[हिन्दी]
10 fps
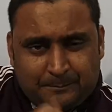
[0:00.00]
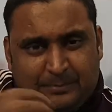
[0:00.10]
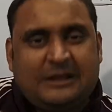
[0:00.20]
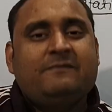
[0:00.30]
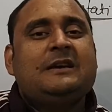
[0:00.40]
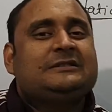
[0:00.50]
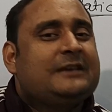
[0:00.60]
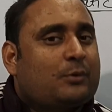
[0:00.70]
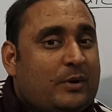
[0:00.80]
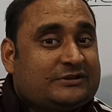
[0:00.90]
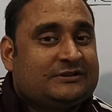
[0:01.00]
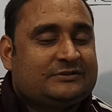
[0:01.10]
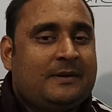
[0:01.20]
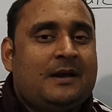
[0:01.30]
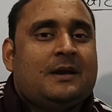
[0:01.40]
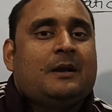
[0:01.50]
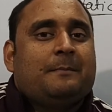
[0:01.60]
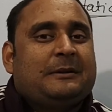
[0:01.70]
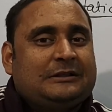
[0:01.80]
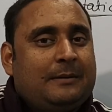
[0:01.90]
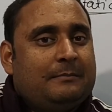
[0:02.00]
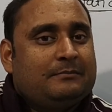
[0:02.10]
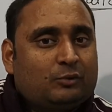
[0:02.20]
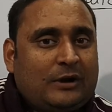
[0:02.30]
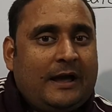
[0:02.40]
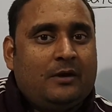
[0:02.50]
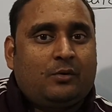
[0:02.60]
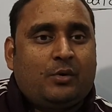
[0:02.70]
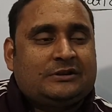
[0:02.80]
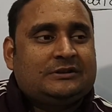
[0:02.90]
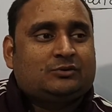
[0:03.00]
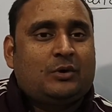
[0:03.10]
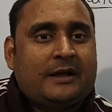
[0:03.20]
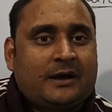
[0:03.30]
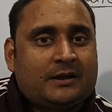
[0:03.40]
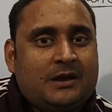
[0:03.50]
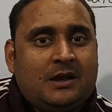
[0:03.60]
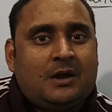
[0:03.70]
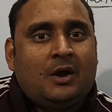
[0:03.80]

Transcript: प्रीवियस ईयर क्वेश्चंस में मतलब हम उठाए हुए क्वेश्चंस को लेकर के